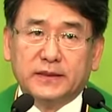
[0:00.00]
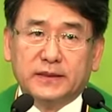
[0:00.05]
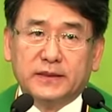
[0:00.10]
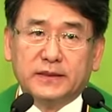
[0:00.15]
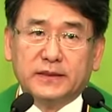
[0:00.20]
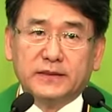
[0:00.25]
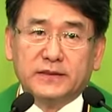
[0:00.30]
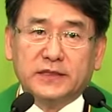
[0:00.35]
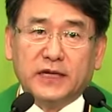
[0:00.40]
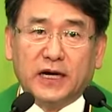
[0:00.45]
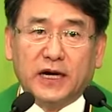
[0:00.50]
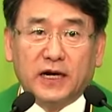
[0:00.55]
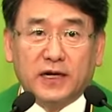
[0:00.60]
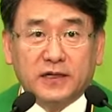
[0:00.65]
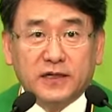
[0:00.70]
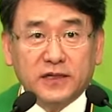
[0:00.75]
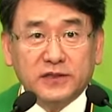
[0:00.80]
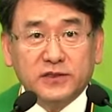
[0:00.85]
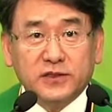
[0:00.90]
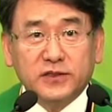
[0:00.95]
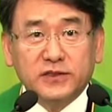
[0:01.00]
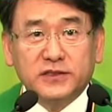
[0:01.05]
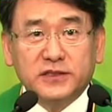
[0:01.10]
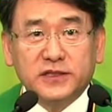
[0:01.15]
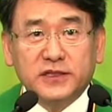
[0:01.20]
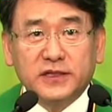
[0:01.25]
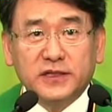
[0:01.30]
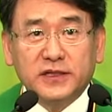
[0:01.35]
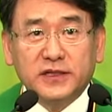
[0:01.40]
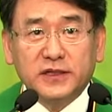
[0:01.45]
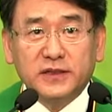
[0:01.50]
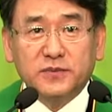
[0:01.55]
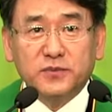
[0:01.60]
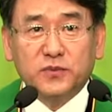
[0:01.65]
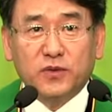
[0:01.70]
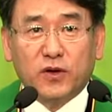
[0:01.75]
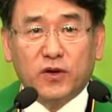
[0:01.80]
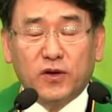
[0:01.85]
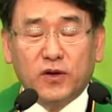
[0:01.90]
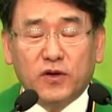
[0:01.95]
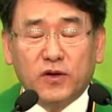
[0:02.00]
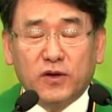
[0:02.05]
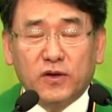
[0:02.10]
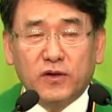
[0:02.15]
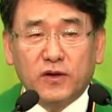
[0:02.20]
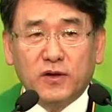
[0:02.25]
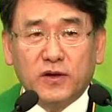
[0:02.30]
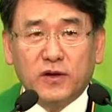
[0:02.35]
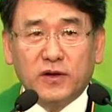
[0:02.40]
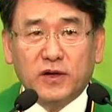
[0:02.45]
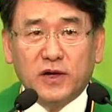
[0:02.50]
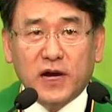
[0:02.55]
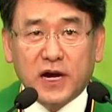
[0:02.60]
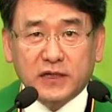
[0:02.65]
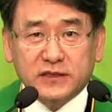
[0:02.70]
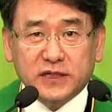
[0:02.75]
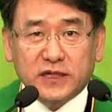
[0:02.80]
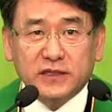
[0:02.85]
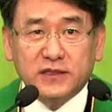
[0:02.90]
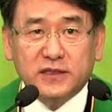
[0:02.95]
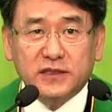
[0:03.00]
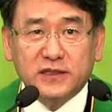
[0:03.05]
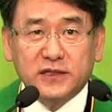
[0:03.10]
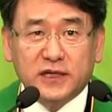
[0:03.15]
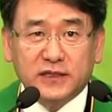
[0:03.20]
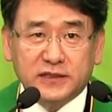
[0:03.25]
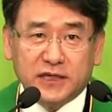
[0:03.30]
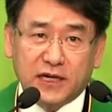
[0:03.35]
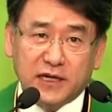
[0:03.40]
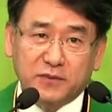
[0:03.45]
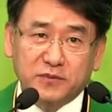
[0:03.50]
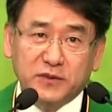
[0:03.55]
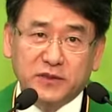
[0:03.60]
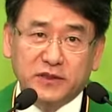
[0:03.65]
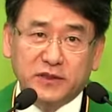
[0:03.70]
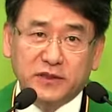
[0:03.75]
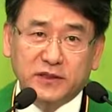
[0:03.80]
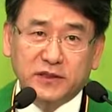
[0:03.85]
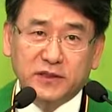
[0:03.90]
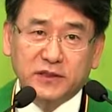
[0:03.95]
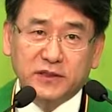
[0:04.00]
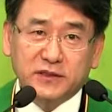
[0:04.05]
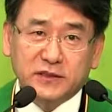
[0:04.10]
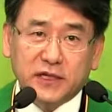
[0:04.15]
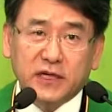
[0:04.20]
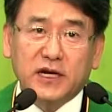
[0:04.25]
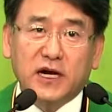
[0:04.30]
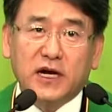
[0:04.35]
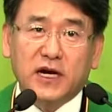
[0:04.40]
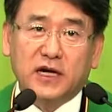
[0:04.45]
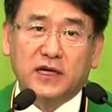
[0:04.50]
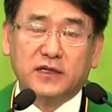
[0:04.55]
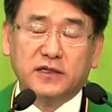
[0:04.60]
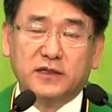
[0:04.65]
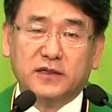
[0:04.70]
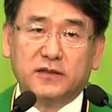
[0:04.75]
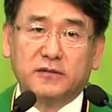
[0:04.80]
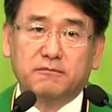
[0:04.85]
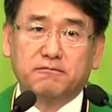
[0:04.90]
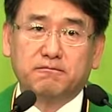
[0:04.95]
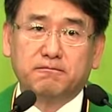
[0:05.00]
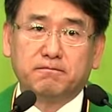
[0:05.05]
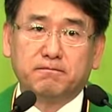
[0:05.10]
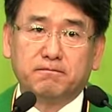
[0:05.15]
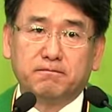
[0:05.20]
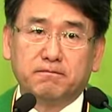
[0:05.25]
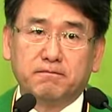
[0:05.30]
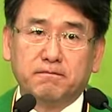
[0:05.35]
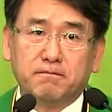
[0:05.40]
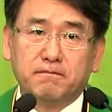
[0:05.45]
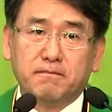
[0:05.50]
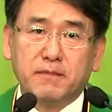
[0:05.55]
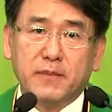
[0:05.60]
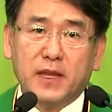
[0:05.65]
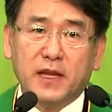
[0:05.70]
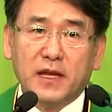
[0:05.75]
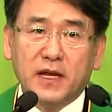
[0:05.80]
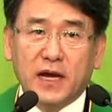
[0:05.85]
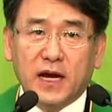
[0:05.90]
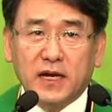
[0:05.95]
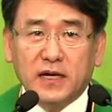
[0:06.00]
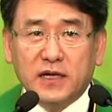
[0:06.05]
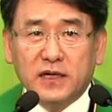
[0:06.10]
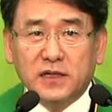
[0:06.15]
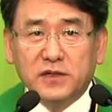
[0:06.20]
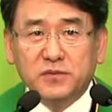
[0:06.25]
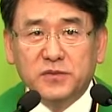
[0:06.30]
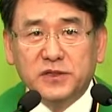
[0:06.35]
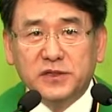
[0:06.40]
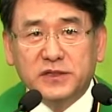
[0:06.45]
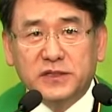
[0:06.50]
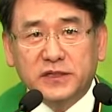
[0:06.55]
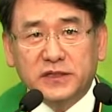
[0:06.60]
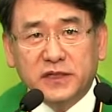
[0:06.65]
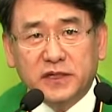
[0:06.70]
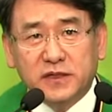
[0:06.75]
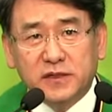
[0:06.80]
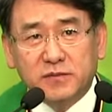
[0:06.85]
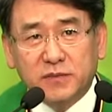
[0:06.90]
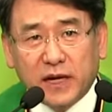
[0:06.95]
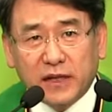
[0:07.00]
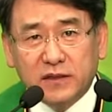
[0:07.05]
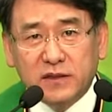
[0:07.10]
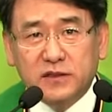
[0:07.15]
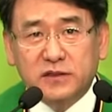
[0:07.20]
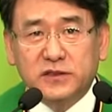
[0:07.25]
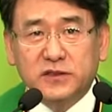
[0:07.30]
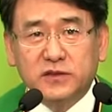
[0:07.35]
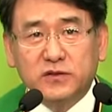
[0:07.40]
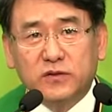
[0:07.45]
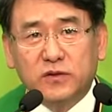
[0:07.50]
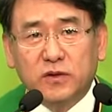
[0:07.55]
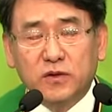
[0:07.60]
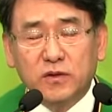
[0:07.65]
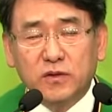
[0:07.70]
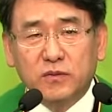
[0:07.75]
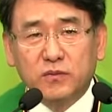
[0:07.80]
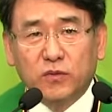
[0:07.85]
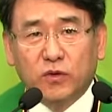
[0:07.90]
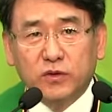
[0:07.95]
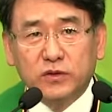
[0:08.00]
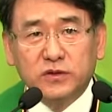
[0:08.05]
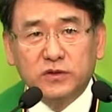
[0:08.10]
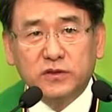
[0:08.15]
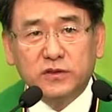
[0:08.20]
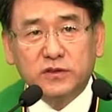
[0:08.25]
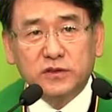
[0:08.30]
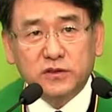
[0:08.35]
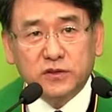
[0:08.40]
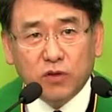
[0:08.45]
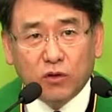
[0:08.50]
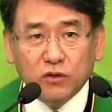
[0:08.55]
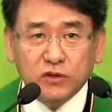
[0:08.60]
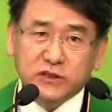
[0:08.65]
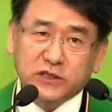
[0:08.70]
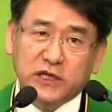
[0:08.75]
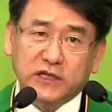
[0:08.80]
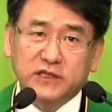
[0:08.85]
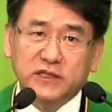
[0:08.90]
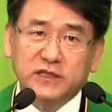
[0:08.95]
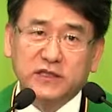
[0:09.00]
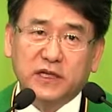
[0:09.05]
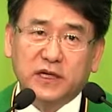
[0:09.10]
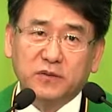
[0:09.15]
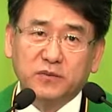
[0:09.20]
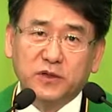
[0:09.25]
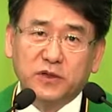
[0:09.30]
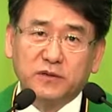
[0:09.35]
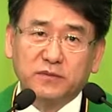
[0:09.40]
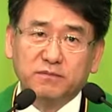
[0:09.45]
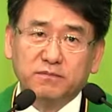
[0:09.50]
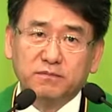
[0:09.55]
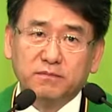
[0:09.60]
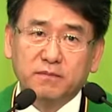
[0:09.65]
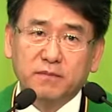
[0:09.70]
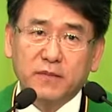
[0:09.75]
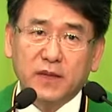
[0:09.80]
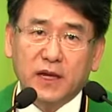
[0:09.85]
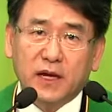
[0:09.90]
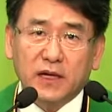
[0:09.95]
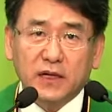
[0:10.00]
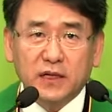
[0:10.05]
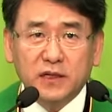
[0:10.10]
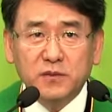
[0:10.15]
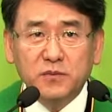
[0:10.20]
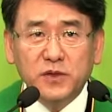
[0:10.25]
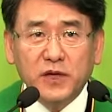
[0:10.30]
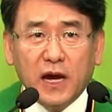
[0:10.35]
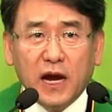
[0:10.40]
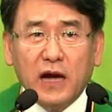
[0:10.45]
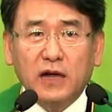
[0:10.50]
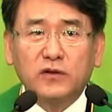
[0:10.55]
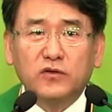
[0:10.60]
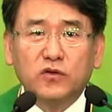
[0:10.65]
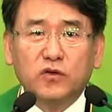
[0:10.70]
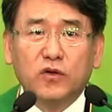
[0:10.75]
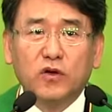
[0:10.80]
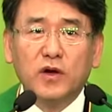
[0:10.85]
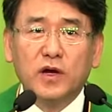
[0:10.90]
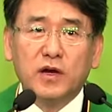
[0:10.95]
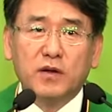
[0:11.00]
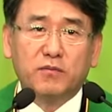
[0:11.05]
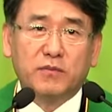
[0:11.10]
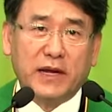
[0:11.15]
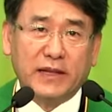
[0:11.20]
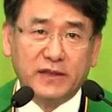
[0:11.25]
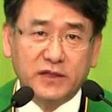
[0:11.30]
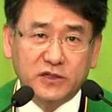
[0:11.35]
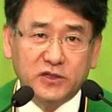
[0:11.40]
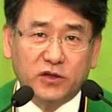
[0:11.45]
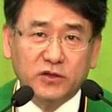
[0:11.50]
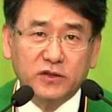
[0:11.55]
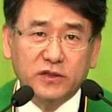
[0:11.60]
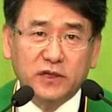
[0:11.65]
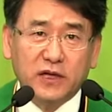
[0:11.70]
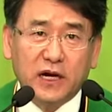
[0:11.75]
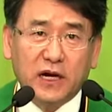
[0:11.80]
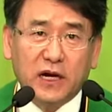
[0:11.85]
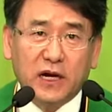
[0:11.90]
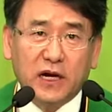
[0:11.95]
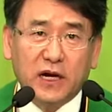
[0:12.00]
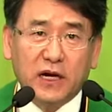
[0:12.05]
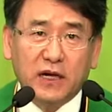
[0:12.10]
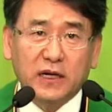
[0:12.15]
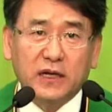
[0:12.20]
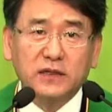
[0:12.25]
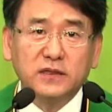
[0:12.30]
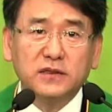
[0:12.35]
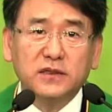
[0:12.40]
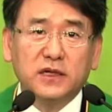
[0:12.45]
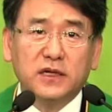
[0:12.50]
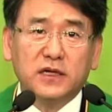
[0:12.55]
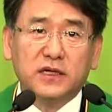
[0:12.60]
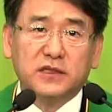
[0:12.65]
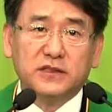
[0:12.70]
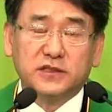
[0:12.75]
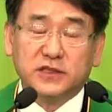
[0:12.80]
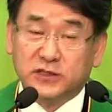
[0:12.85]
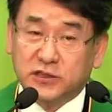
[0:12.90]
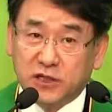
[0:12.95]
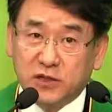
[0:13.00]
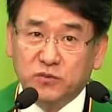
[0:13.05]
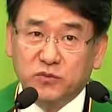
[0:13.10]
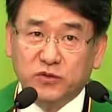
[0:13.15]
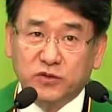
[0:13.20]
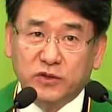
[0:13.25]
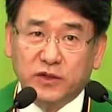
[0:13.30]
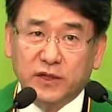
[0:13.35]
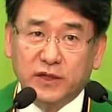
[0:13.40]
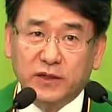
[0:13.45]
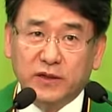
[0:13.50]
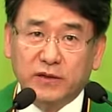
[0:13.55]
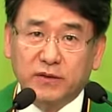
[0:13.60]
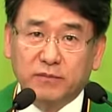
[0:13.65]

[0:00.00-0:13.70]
자, 그래서 이제 뭐 학자들이나 사람들이 생각하기를 하나님이 이 세상을 만드시고 모든 것을 통치하신다면 하나님이 악도 만드셨는가라는 질문을 해요.